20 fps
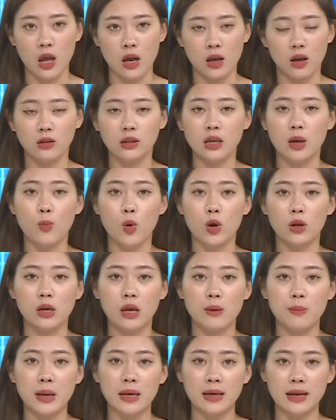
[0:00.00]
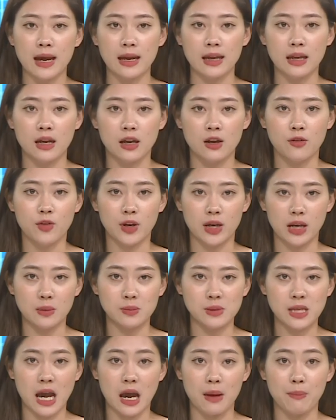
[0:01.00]
có thể buộc liên minh này phải đáp
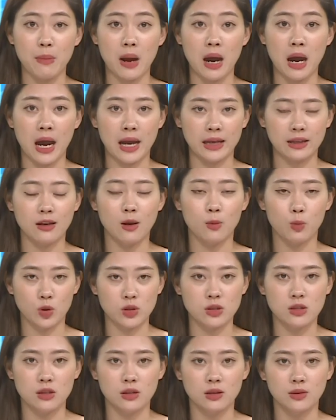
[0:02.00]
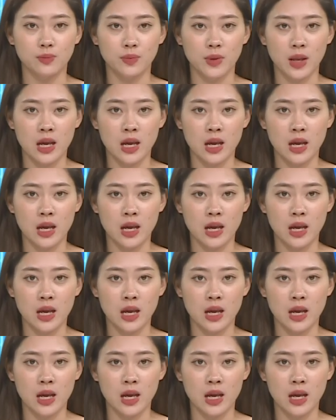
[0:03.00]
trả bằng hành động quân sự